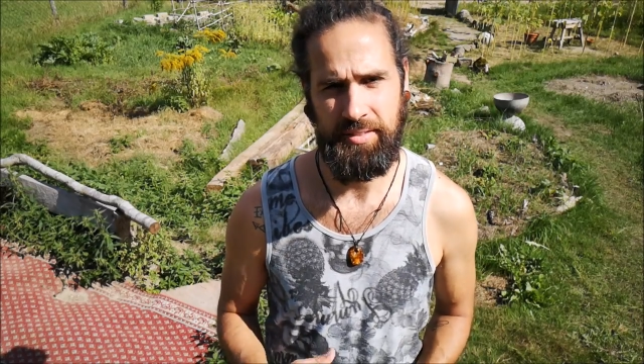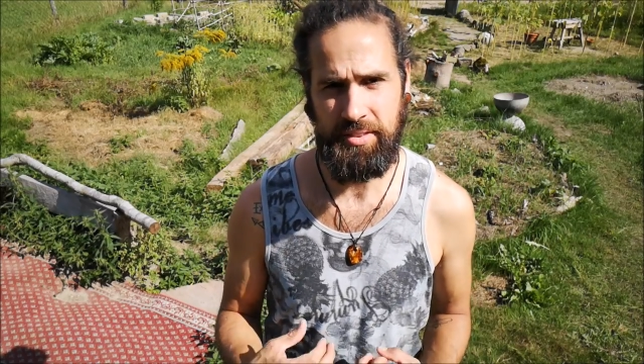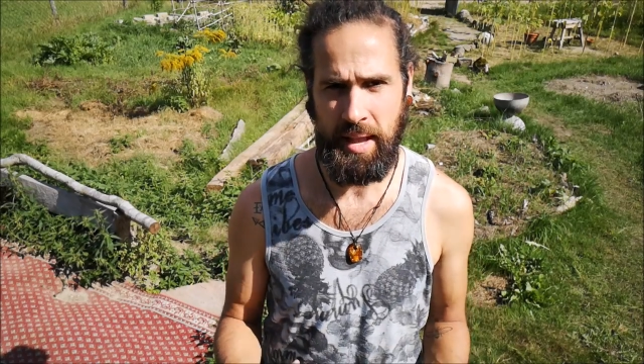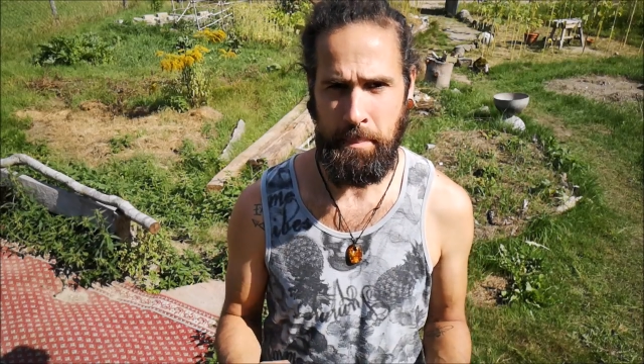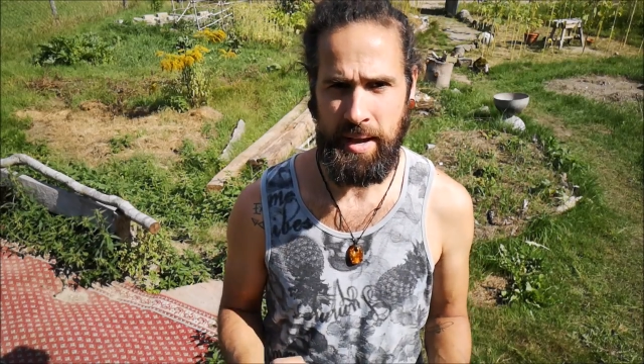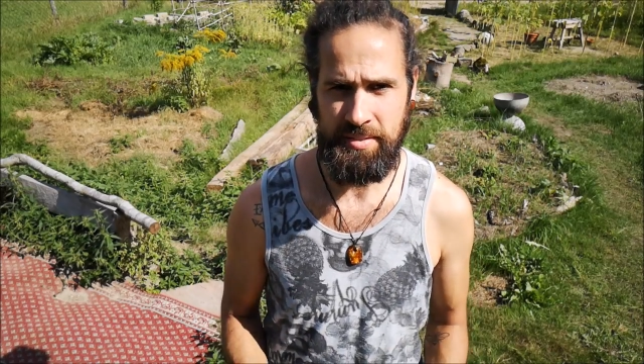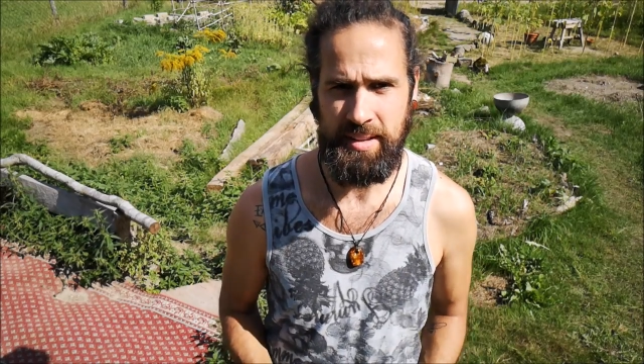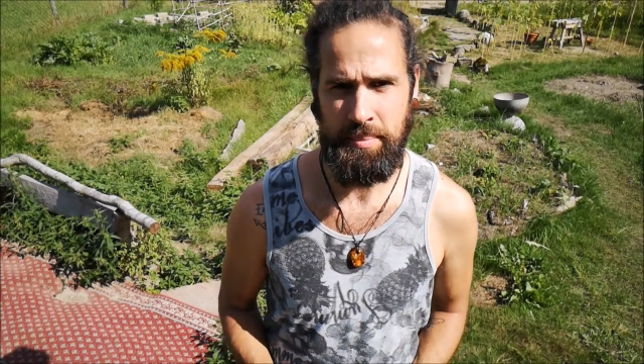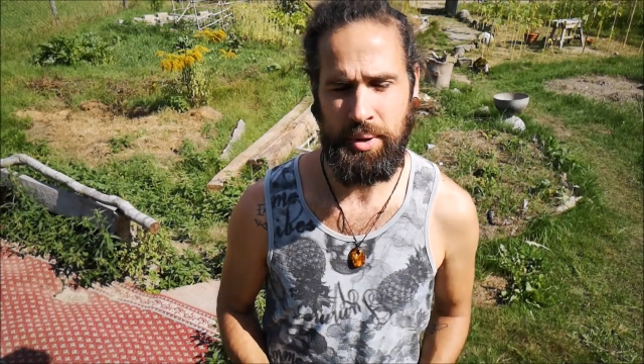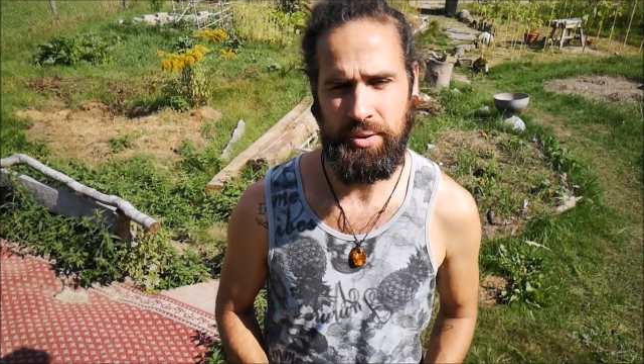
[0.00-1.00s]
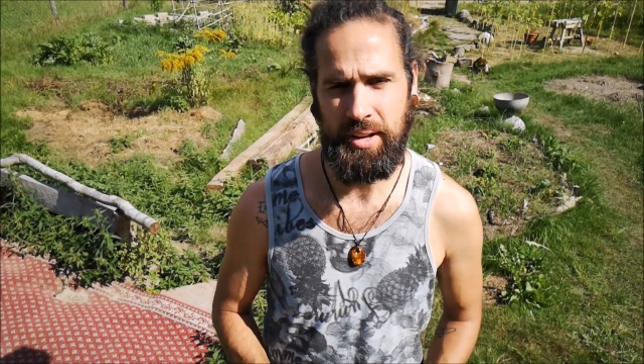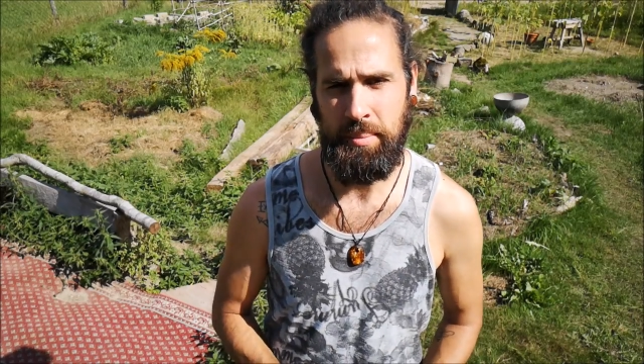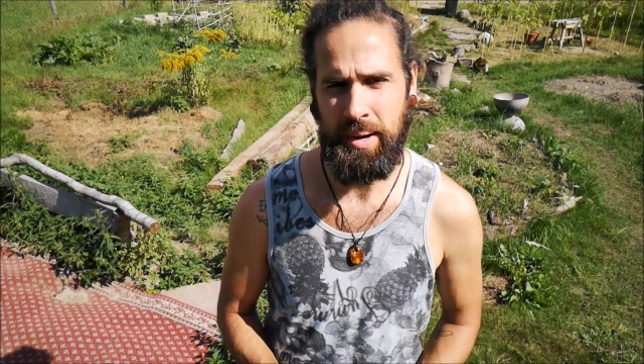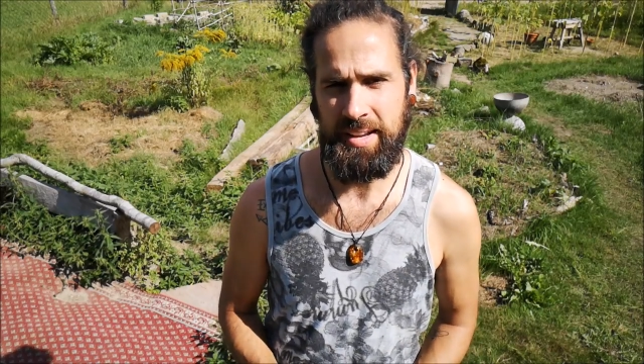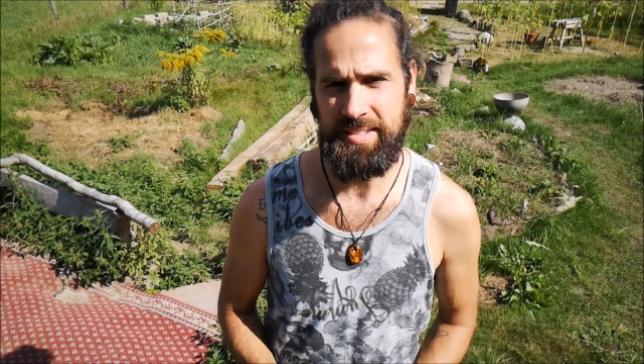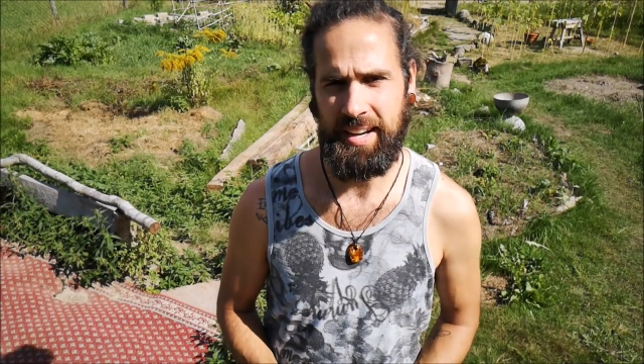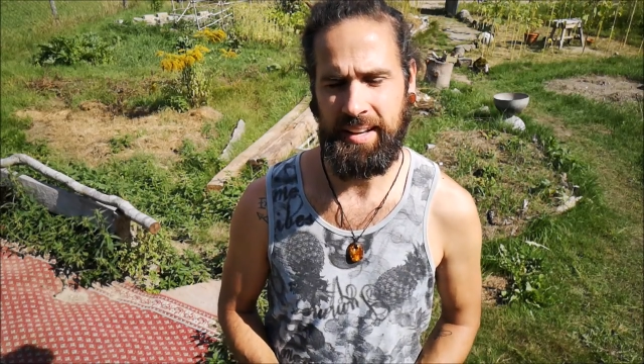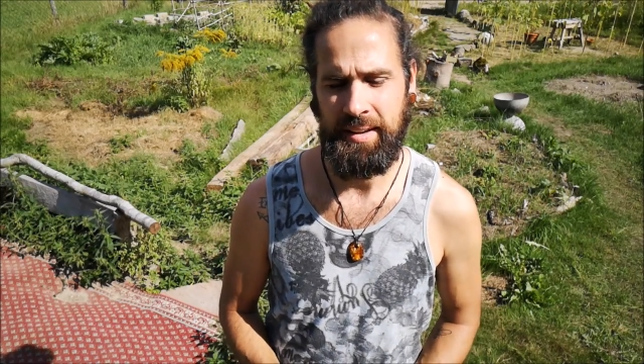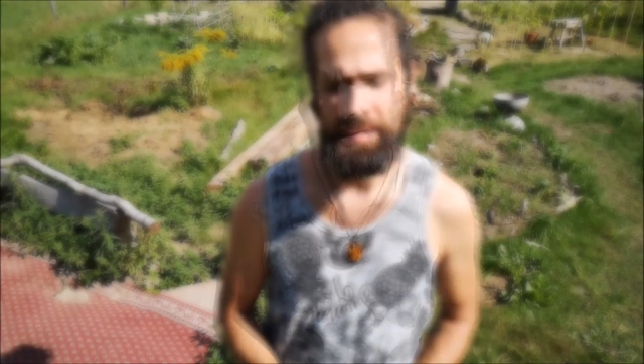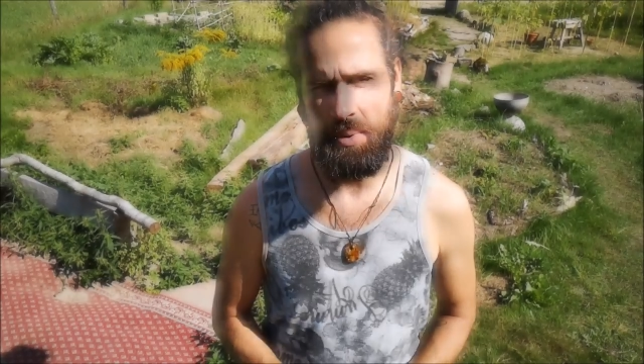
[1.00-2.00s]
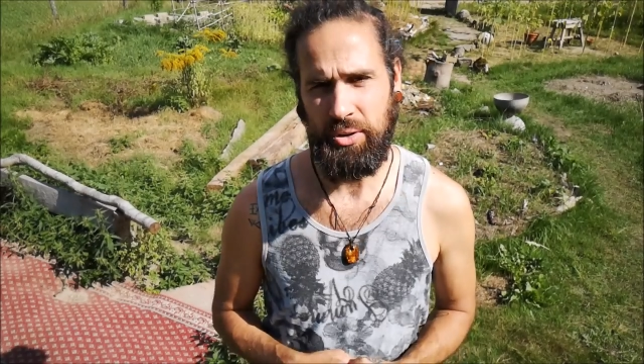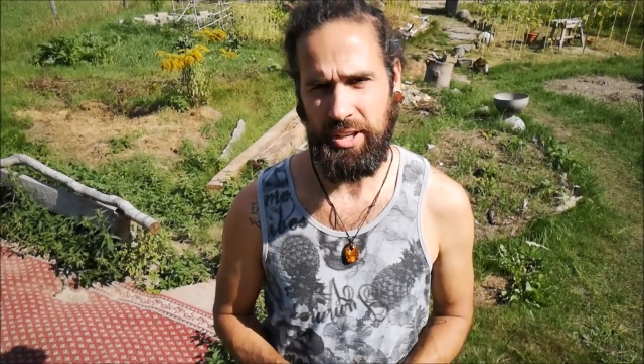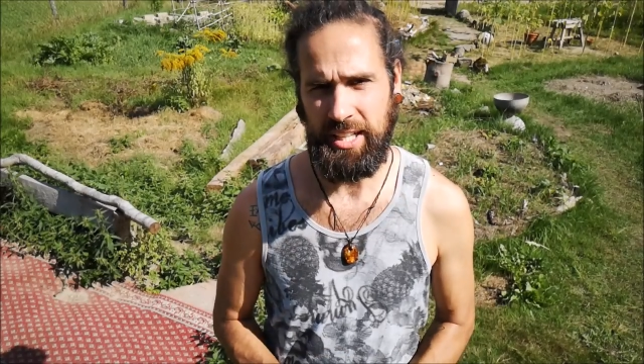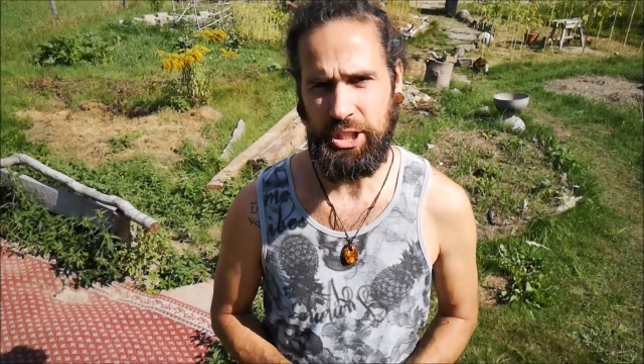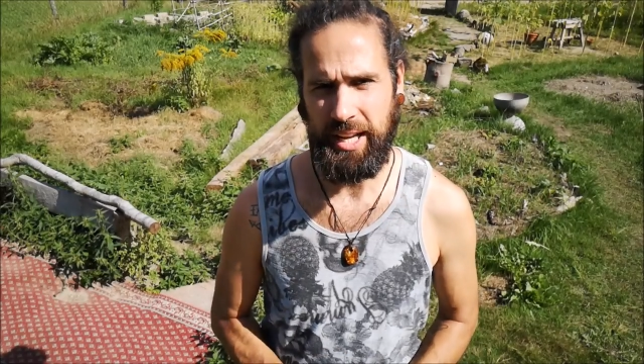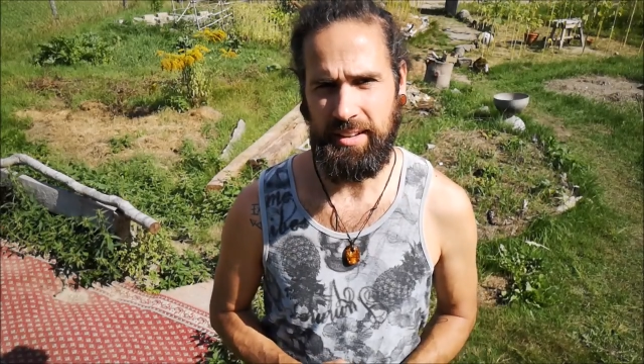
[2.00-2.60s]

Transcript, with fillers: Step by Step könnt ihr dabei sein. Ich möchte euch anstecken.